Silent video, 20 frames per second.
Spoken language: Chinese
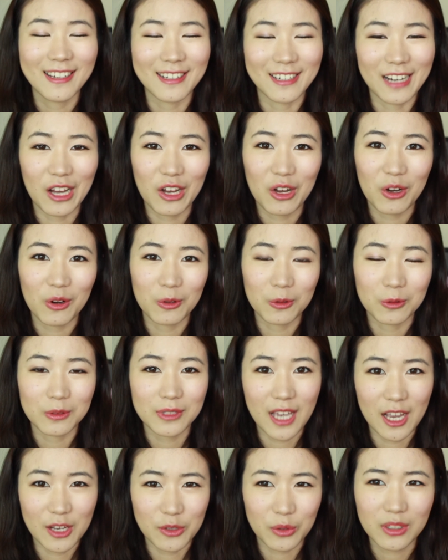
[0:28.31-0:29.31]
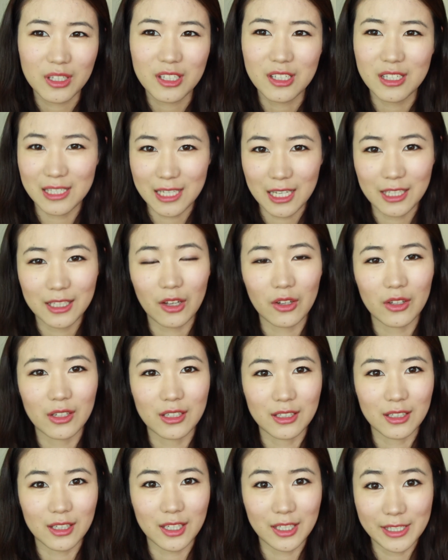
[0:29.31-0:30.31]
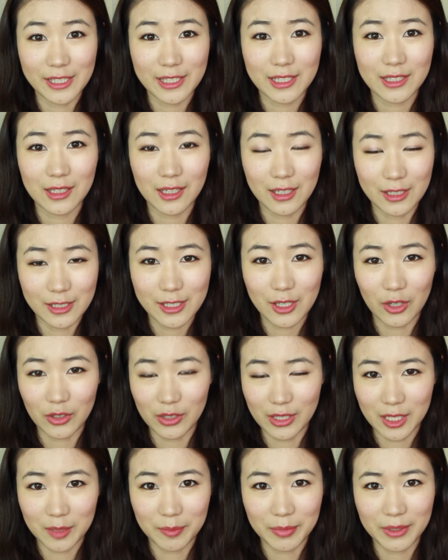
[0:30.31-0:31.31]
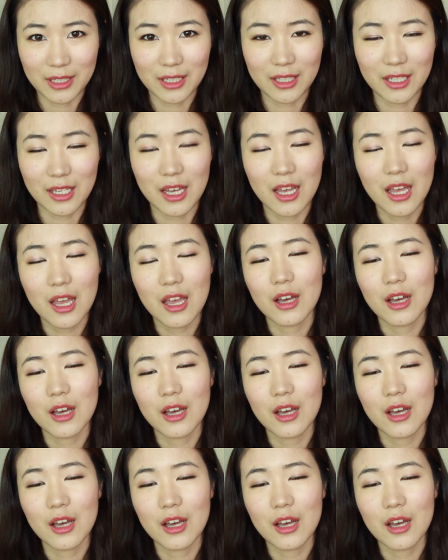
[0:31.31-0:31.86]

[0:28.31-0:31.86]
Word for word: 然后彩妆呢只占到了很很小的一个比例，